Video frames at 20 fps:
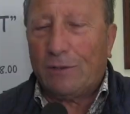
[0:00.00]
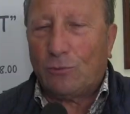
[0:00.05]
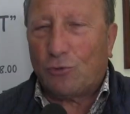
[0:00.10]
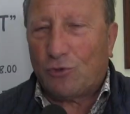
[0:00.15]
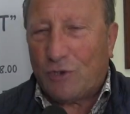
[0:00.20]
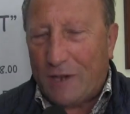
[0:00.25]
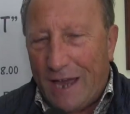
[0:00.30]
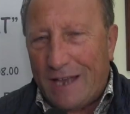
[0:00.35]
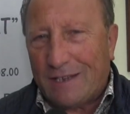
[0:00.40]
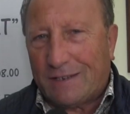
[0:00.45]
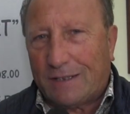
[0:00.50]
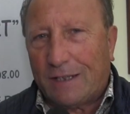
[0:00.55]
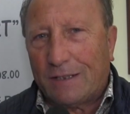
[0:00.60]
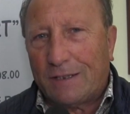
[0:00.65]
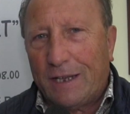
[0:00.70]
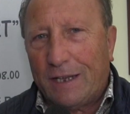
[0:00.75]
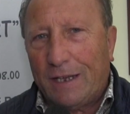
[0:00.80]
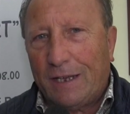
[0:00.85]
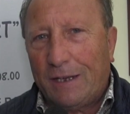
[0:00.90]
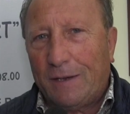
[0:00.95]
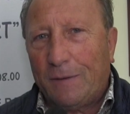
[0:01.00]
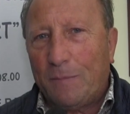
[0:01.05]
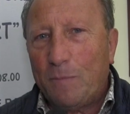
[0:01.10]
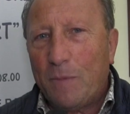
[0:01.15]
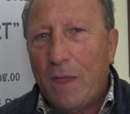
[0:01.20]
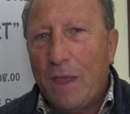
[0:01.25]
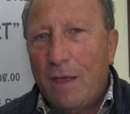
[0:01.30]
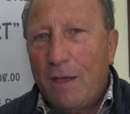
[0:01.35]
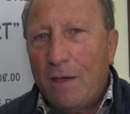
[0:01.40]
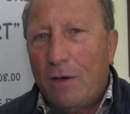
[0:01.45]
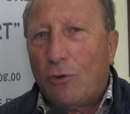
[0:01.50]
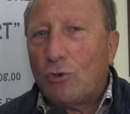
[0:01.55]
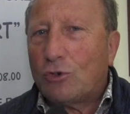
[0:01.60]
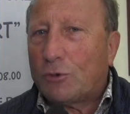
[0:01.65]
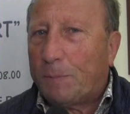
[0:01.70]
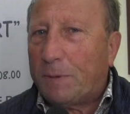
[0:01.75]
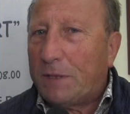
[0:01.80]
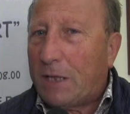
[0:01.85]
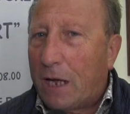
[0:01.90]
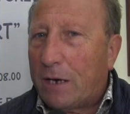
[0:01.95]
entusiasta di
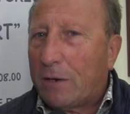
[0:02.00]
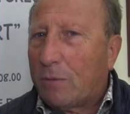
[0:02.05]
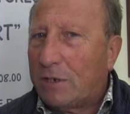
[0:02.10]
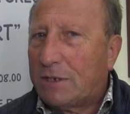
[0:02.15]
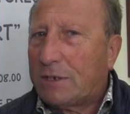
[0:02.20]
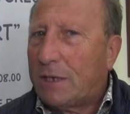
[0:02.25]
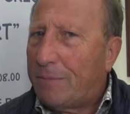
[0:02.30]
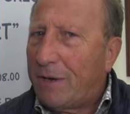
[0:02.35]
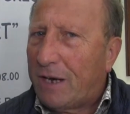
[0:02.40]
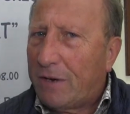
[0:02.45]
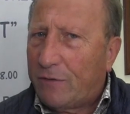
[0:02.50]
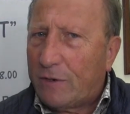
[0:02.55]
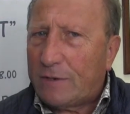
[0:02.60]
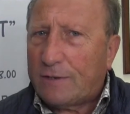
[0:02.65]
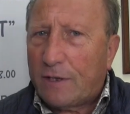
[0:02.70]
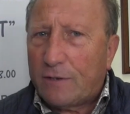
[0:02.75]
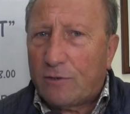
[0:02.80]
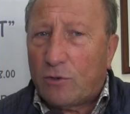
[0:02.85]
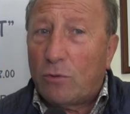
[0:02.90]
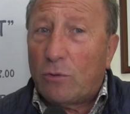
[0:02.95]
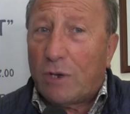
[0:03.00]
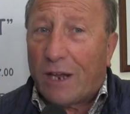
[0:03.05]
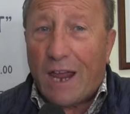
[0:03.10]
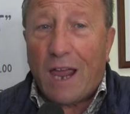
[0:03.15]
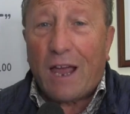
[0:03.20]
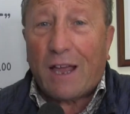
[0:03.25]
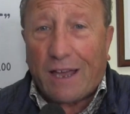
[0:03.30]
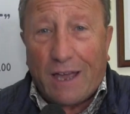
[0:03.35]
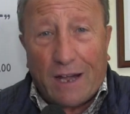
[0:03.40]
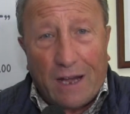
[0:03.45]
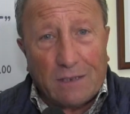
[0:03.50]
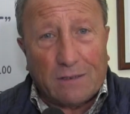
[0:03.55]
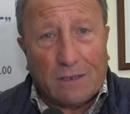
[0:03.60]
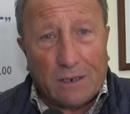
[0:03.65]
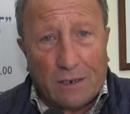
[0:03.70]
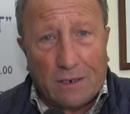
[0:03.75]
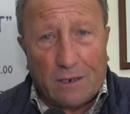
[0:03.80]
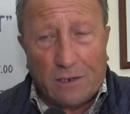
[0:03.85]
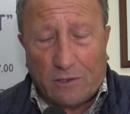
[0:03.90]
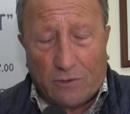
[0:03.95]
ospitare questa manifestazione che a
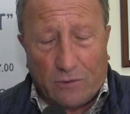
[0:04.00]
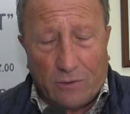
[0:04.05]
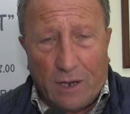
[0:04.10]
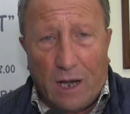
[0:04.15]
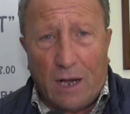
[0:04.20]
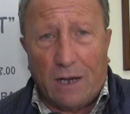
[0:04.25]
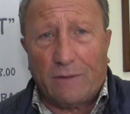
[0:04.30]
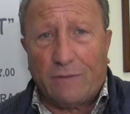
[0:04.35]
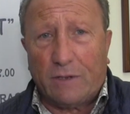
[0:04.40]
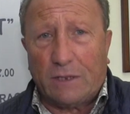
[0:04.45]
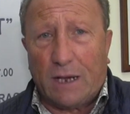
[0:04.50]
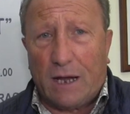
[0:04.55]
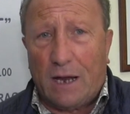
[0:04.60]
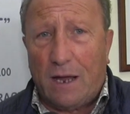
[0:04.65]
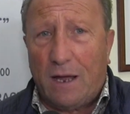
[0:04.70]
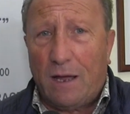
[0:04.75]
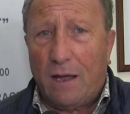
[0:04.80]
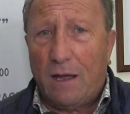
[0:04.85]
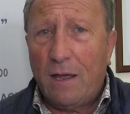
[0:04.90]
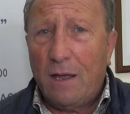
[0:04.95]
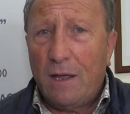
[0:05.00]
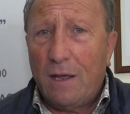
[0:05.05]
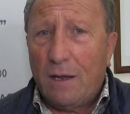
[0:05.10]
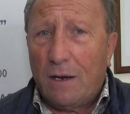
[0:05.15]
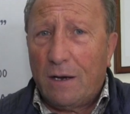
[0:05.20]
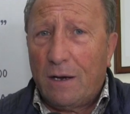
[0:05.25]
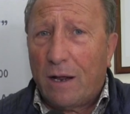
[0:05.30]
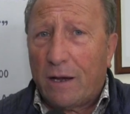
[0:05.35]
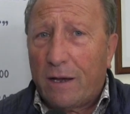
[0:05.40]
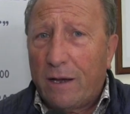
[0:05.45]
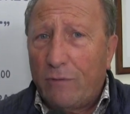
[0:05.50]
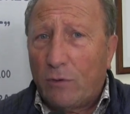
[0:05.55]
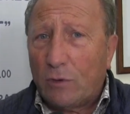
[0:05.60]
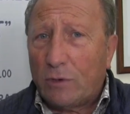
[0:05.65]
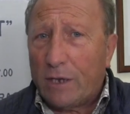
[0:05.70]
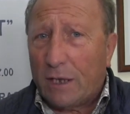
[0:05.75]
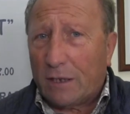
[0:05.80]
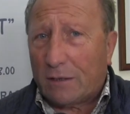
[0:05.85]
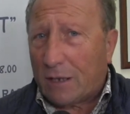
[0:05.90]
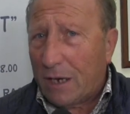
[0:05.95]
carattere nazionale vedrà l'arrivo
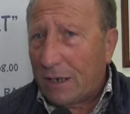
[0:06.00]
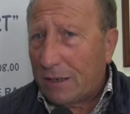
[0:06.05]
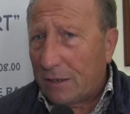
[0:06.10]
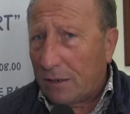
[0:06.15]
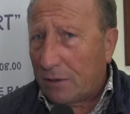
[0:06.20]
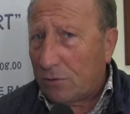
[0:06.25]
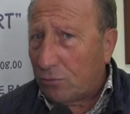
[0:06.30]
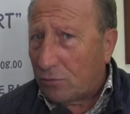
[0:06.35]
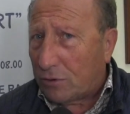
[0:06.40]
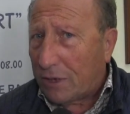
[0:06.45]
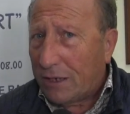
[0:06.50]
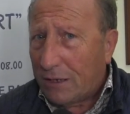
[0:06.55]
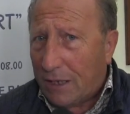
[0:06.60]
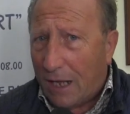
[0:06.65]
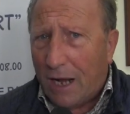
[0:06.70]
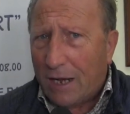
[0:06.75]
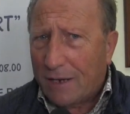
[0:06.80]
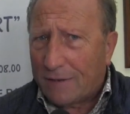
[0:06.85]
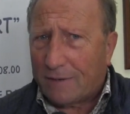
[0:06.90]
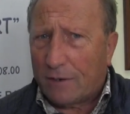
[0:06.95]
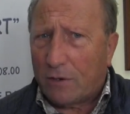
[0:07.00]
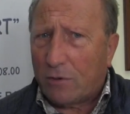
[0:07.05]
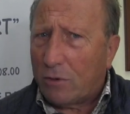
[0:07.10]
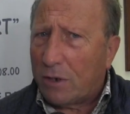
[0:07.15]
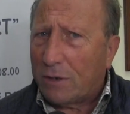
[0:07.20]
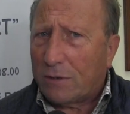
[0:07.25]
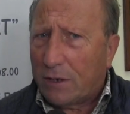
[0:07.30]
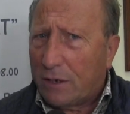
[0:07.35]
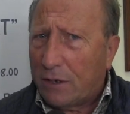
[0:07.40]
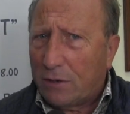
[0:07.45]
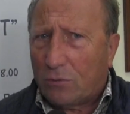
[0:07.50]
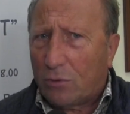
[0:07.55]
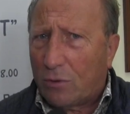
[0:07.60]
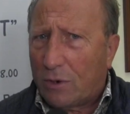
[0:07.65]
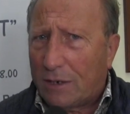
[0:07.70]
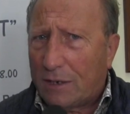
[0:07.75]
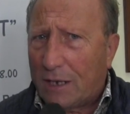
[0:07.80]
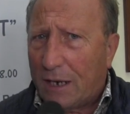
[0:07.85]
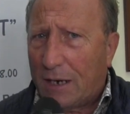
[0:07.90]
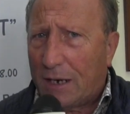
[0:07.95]
di atleti da tutta Italia, se non
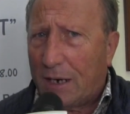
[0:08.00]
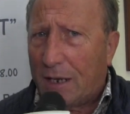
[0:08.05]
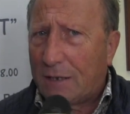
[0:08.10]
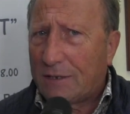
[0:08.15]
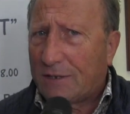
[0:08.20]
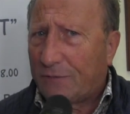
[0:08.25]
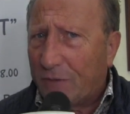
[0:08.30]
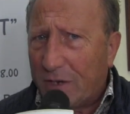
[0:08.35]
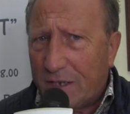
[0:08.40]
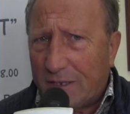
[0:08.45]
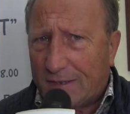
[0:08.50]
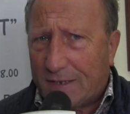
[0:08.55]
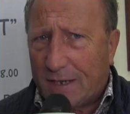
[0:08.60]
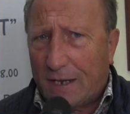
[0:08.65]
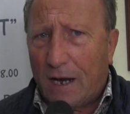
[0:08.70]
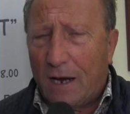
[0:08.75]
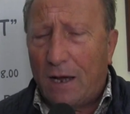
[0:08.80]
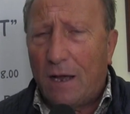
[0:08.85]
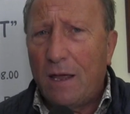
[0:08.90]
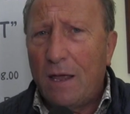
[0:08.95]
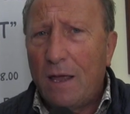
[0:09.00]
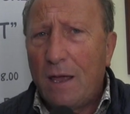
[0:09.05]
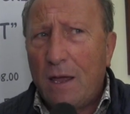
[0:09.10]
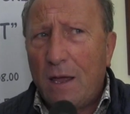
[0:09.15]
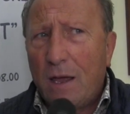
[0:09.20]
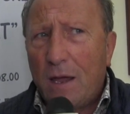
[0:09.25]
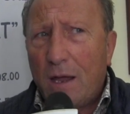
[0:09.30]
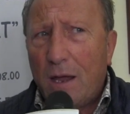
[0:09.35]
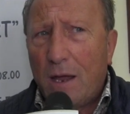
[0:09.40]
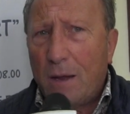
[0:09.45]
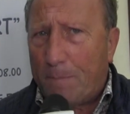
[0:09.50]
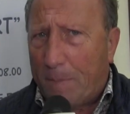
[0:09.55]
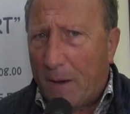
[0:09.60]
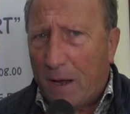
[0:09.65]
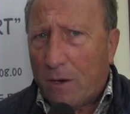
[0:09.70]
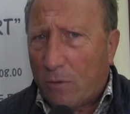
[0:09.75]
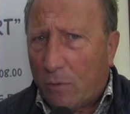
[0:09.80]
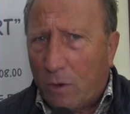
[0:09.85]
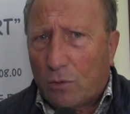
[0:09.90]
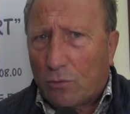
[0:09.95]
addirittura dalla Svizzera e
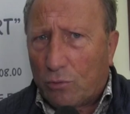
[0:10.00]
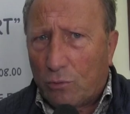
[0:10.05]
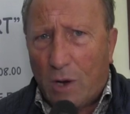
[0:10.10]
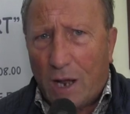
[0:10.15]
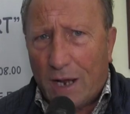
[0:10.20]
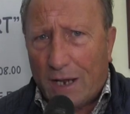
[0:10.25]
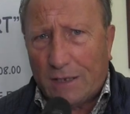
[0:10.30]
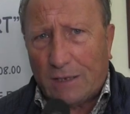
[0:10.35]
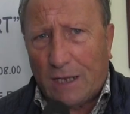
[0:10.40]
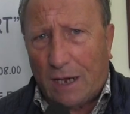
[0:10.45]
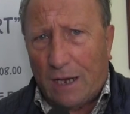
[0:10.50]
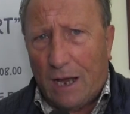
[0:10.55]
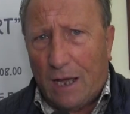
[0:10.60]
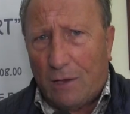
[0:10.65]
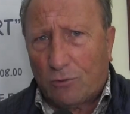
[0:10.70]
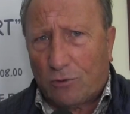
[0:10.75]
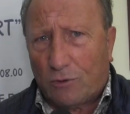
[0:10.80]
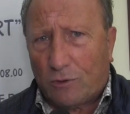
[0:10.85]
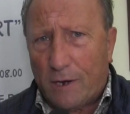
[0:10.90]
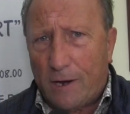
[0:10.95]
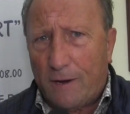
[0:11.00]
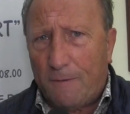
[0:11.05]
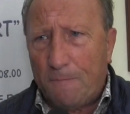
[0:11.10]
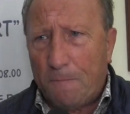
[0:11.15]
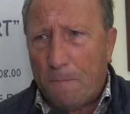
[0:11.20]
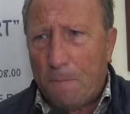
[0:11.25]
pare qualcuno anche dall'Austria.